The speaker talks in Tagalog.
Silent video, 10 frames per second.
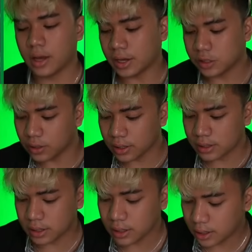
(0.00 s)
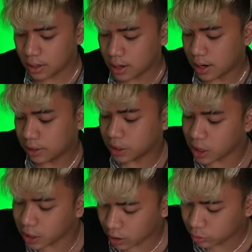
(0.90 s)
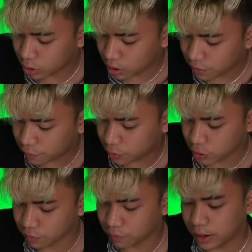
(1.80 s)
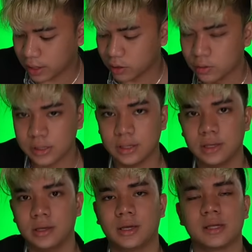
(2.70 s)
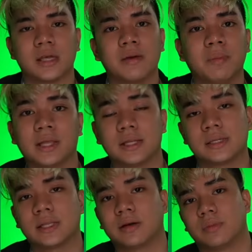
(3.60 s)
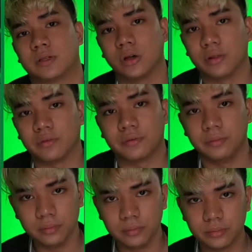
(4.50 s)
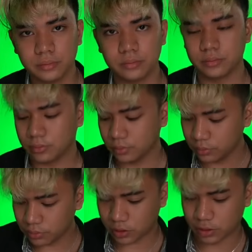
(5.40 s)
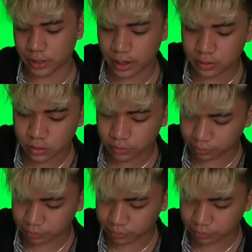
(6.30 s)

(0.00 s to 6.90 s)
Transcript: As you can see, uh, nire-round off ko yung values kasi madali silang ma-solve. So yan.